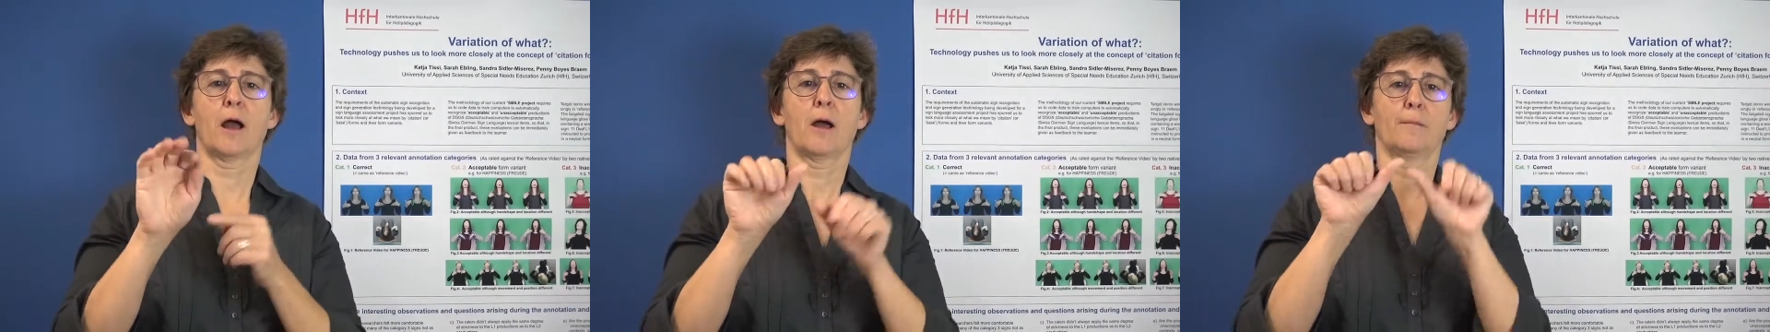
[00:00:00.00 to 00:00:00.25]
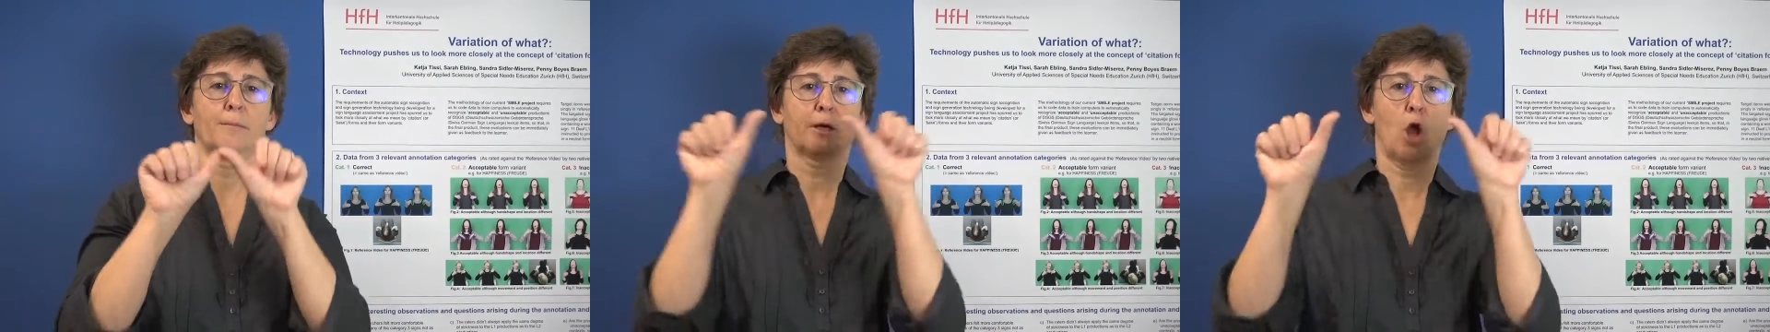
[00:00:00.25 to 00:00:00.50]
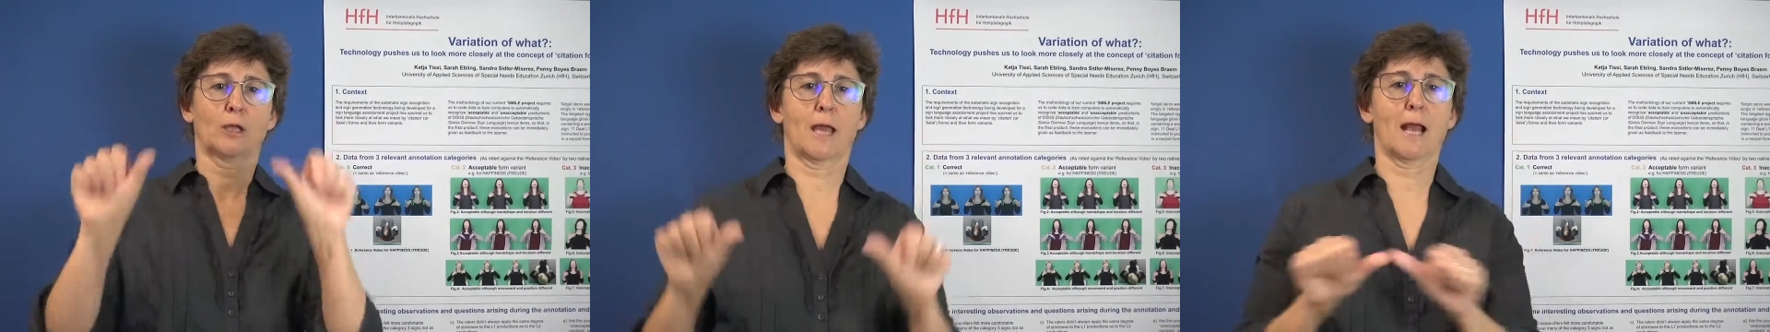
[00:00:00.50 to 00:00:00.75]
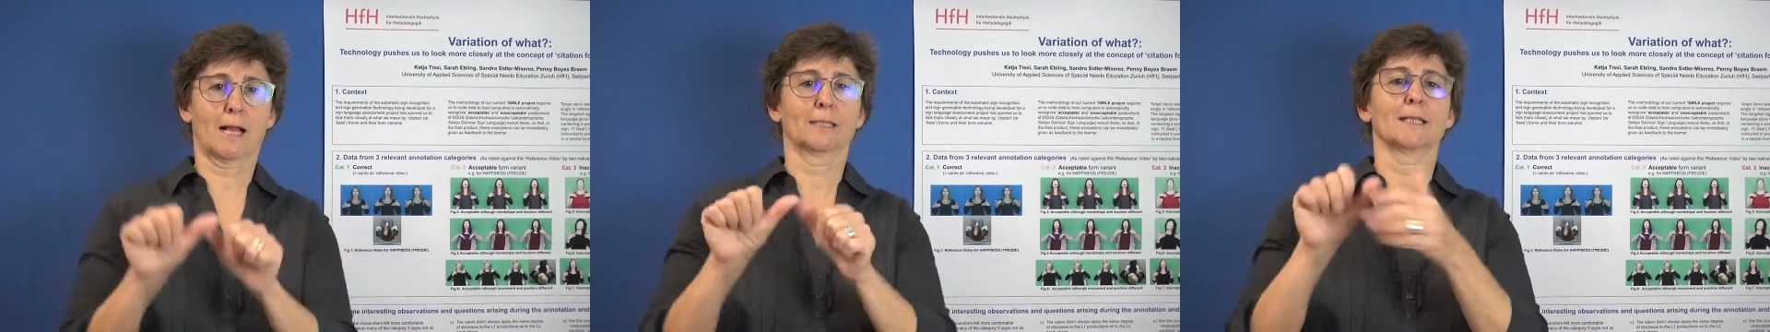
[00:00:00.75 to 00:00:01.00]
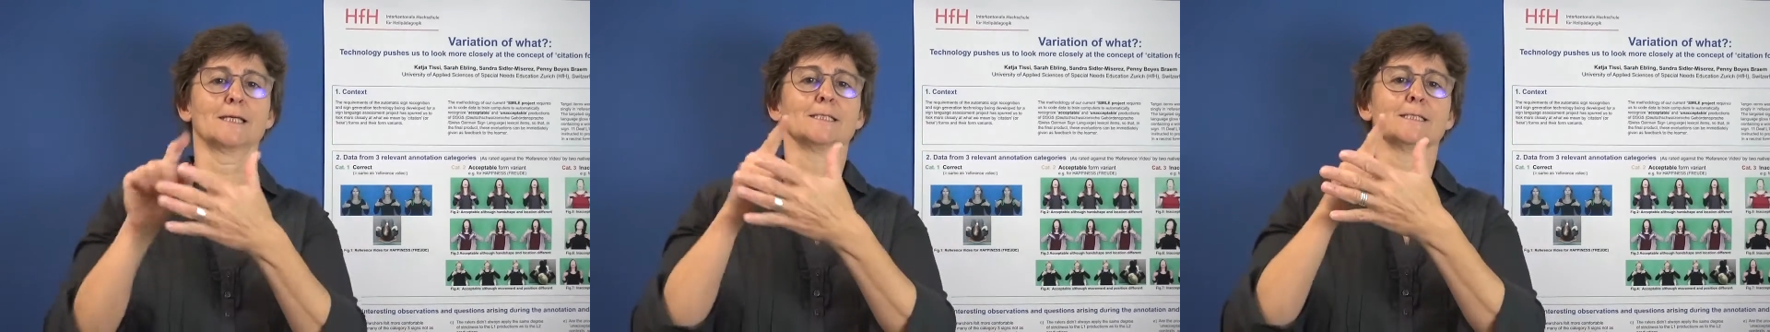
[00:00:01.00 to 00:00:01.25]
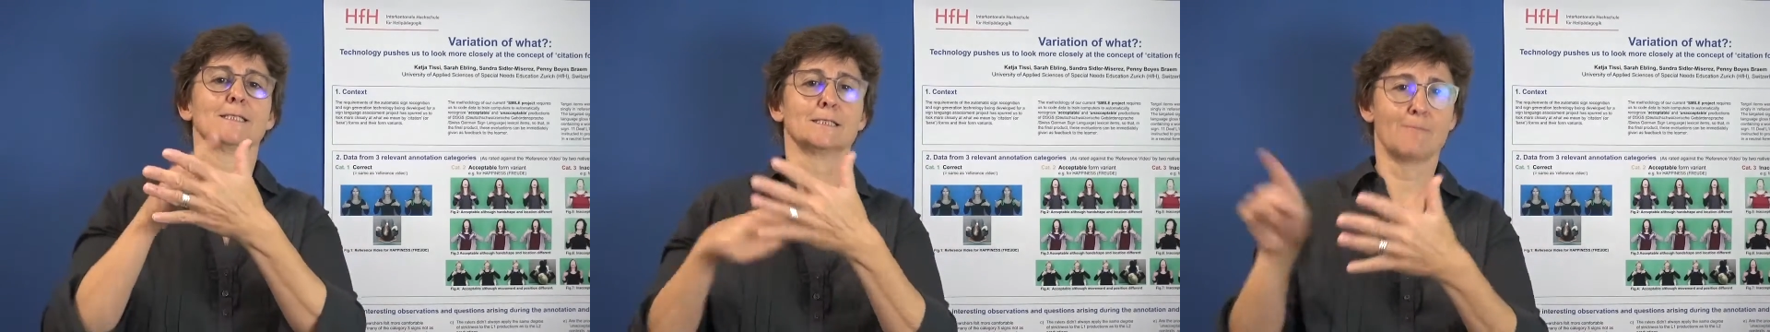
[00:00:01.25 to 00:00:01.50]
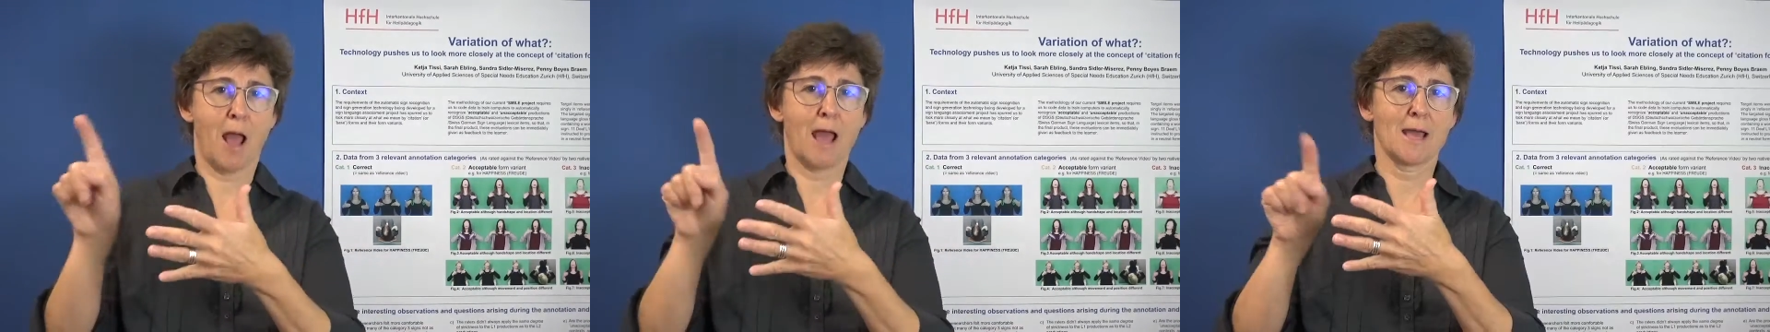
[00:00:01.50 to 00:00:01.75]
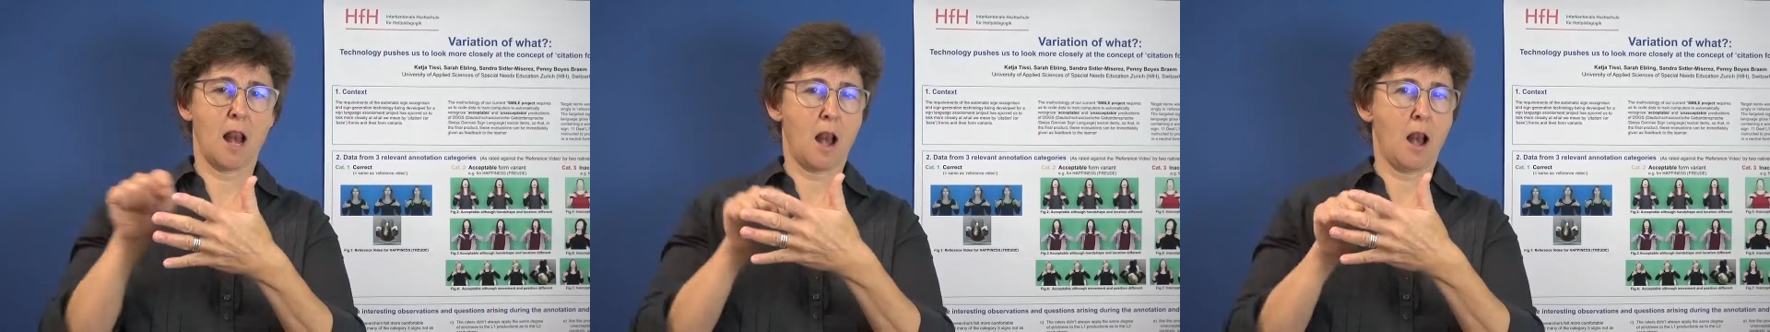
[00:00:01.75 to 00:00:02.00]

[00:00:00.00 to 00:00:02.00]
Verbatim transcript: Projekt Team Smile,